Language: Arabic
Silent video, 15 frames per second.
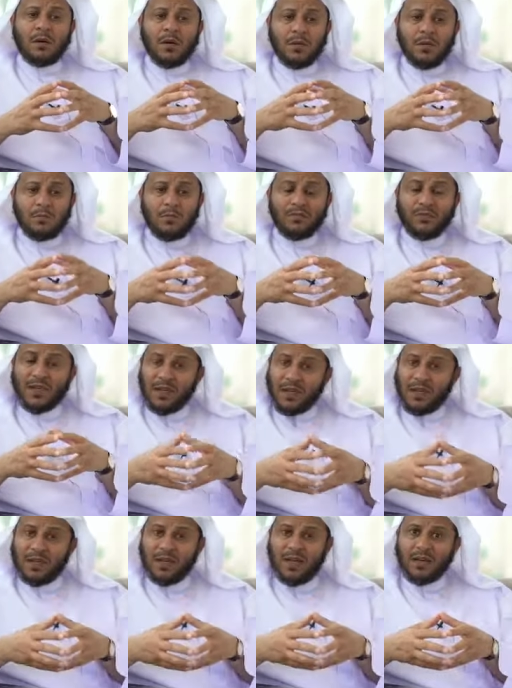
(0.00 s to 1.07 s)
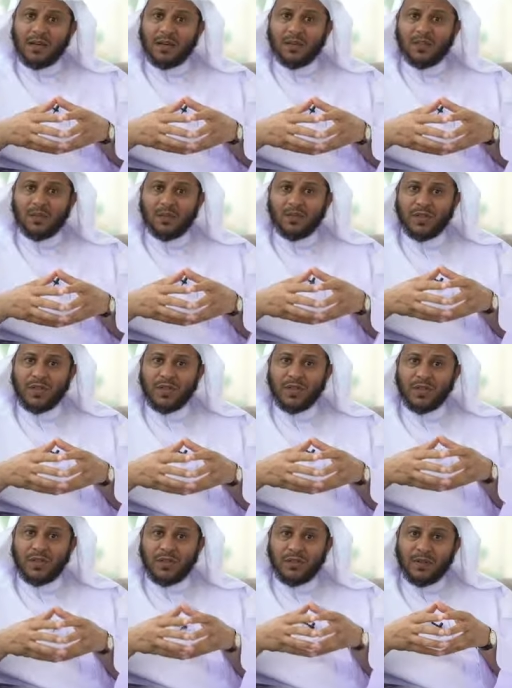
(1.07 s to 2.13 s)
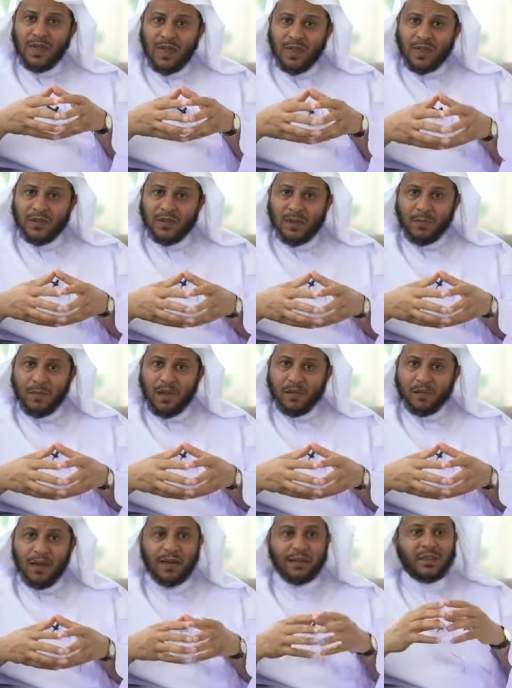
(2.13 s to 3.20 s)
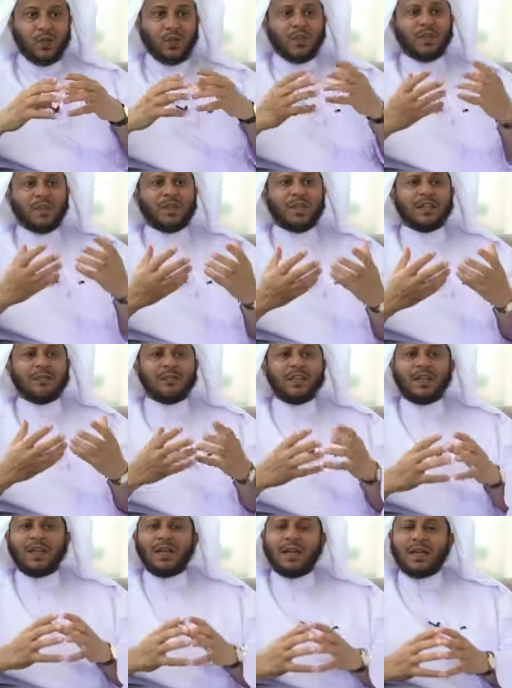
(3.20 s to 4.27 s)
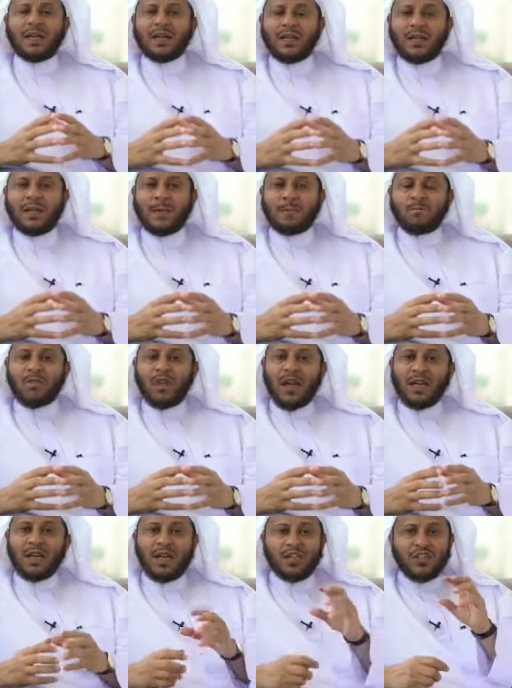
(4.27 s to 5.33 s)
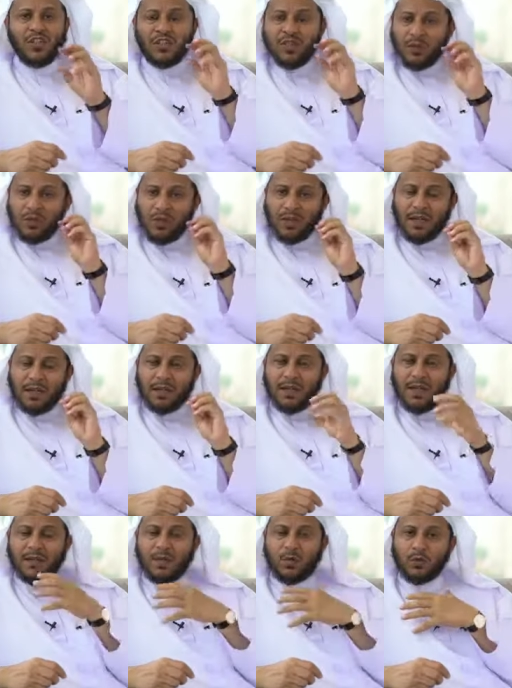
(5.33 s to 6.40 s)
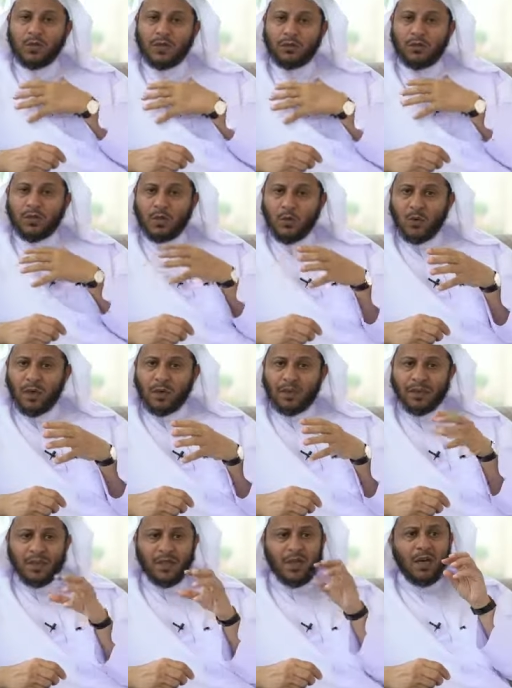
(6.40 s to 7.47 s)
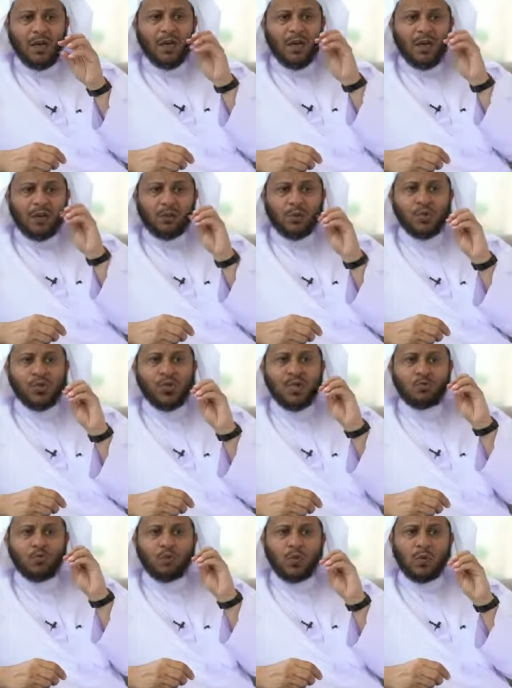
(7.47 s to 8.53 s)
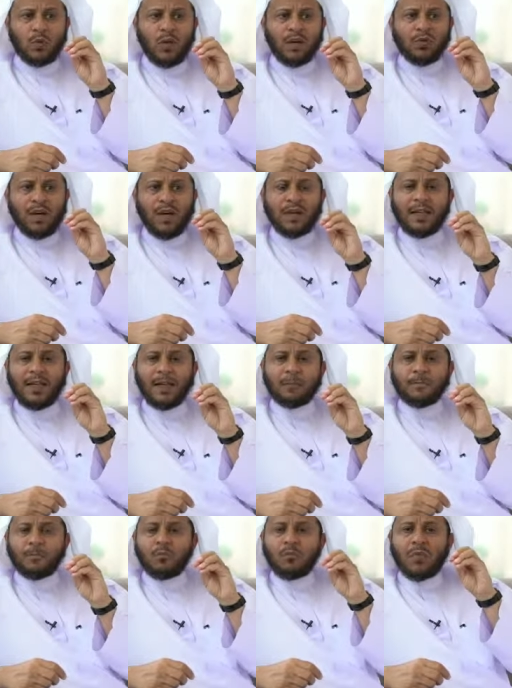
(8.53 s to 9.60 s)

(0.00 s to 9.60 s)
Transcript: آه، من فضل الله عز وجل علينا في هذا الزمان أن توفرت مثل هذه الأجهزة ولذلك أنا أهيب بإخواني أن يسهموا بالوقف على